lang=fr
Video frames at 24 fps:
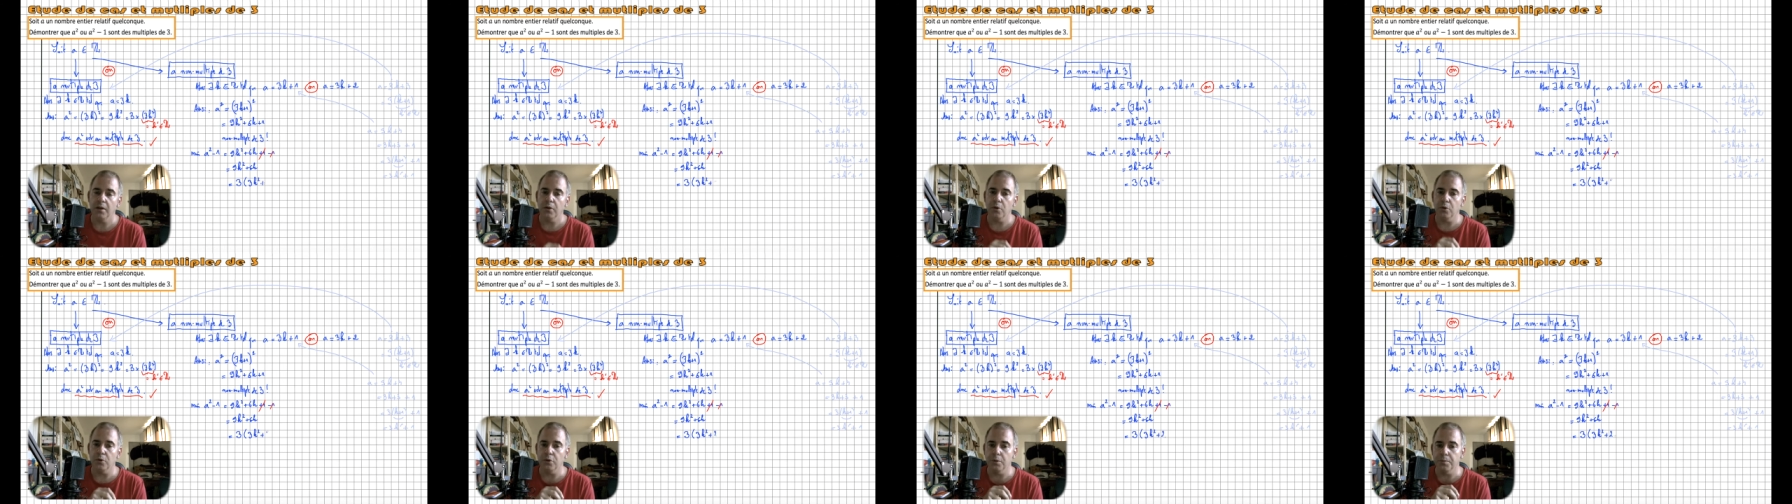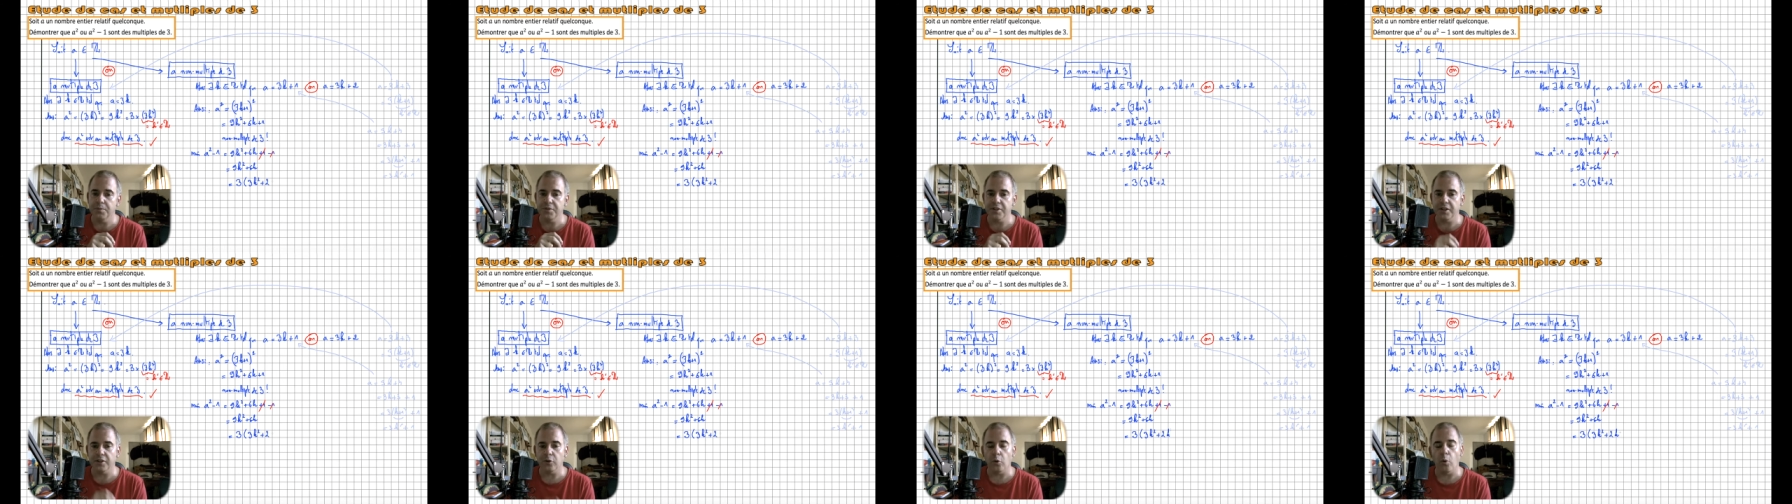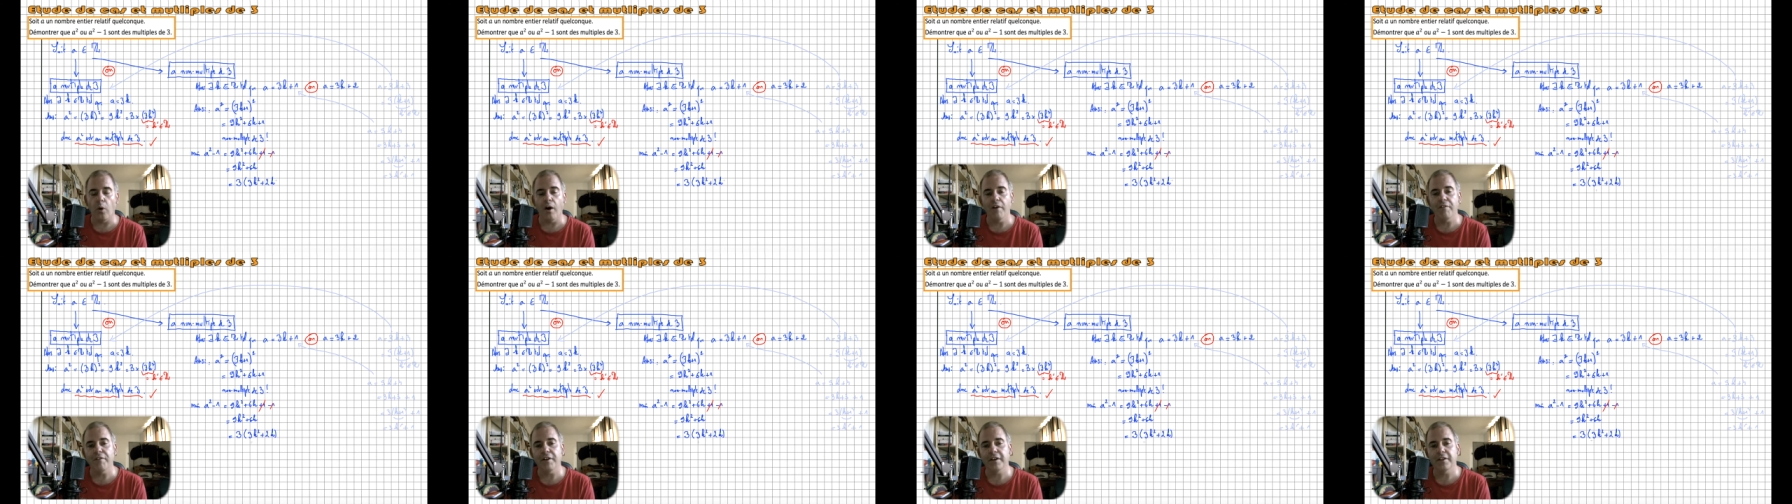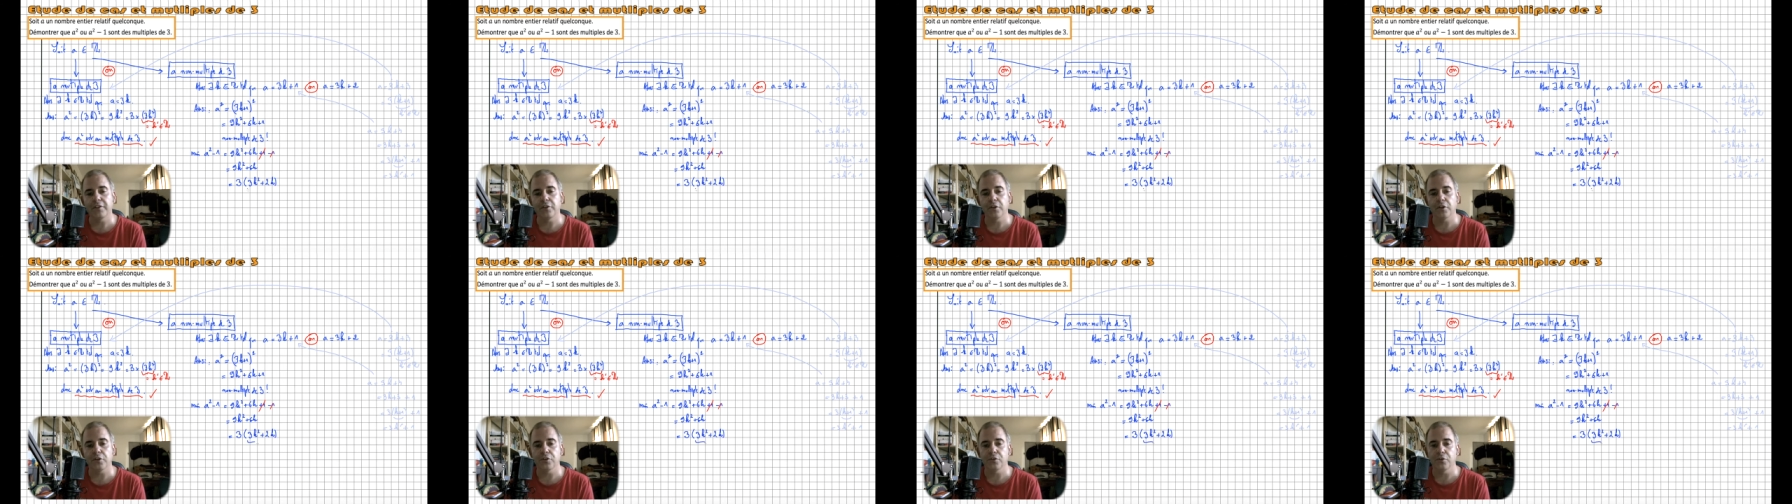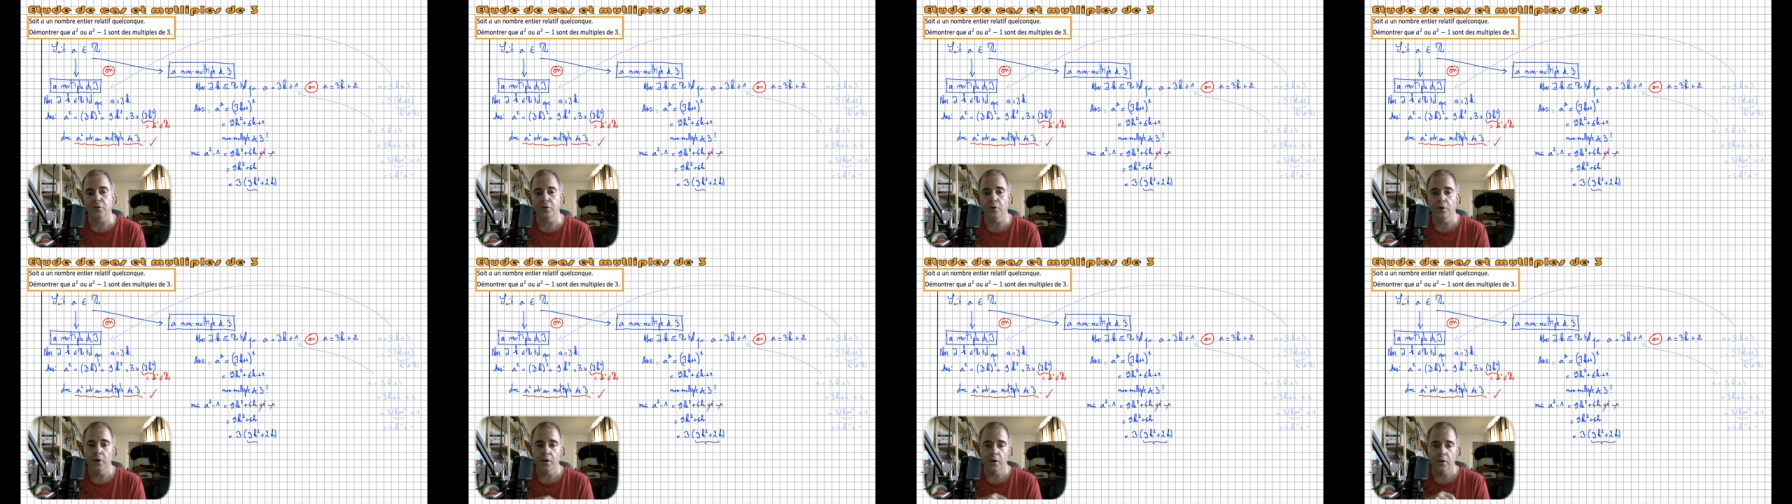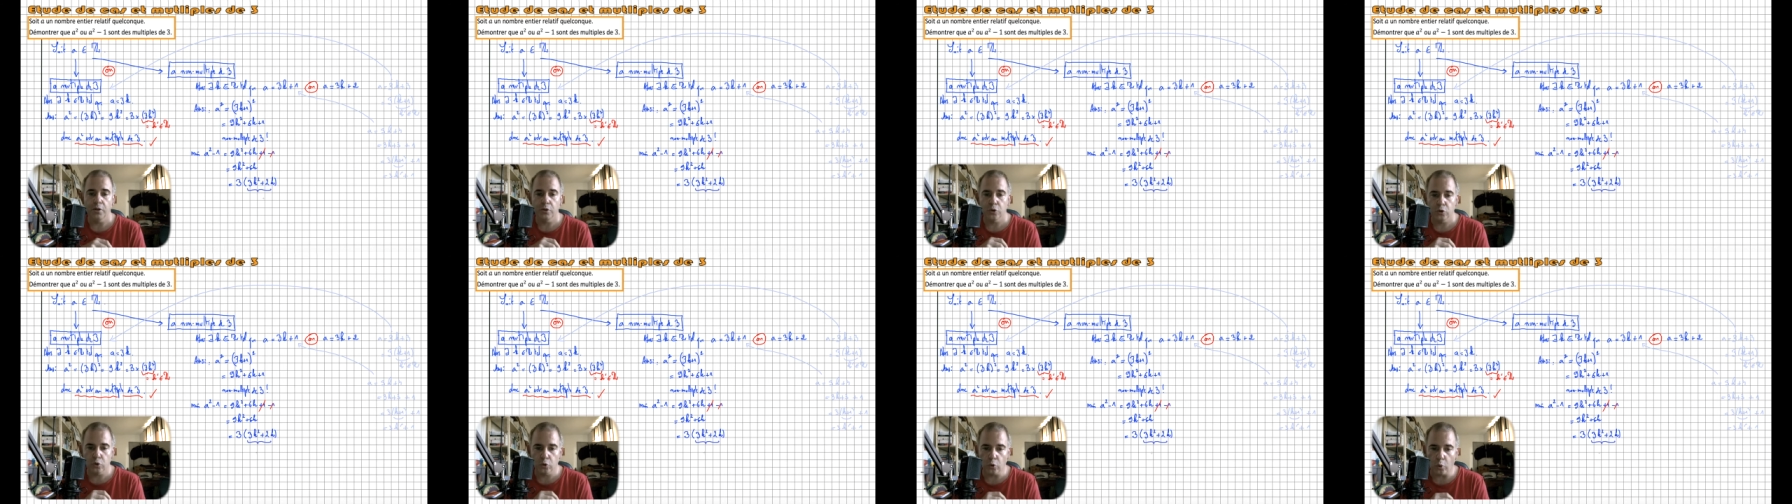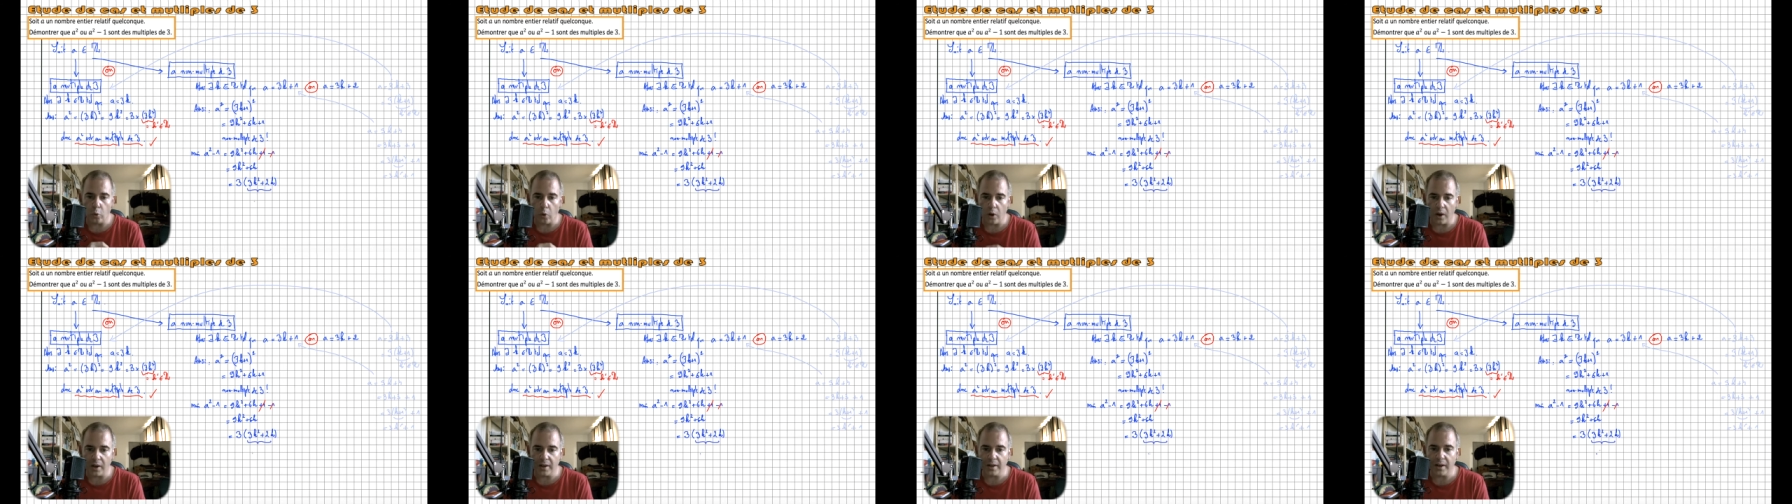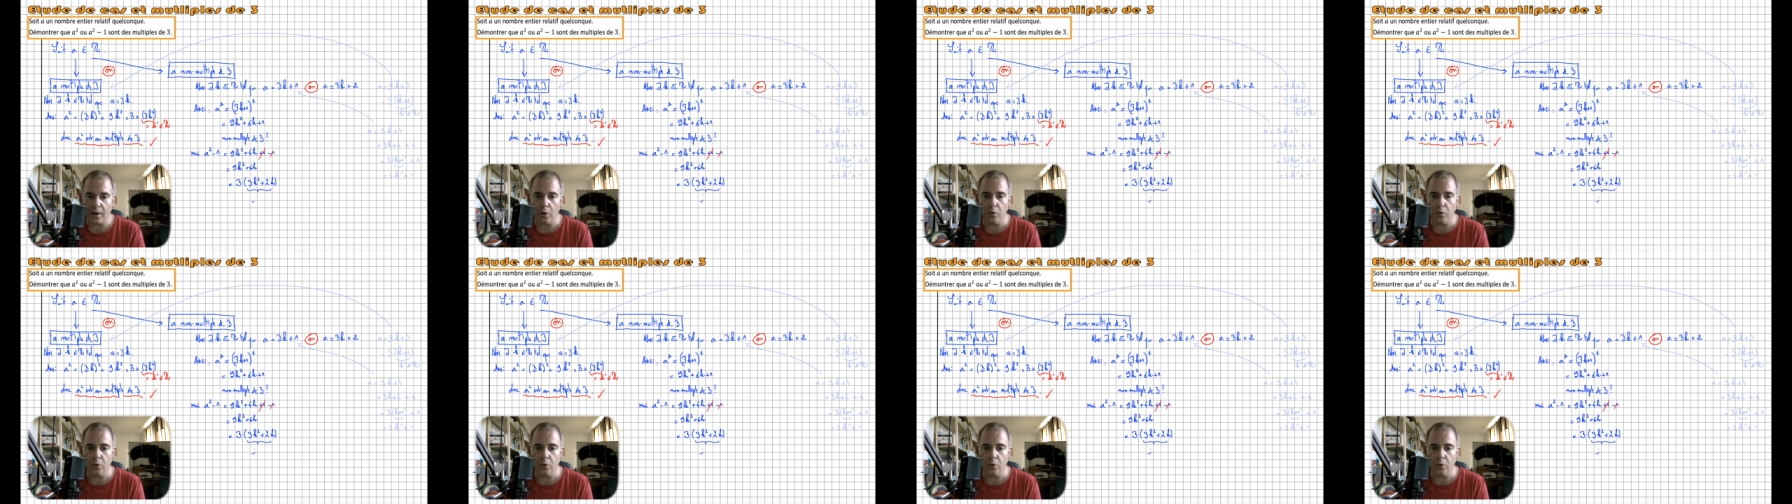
on obtient 3 facteurs de 3k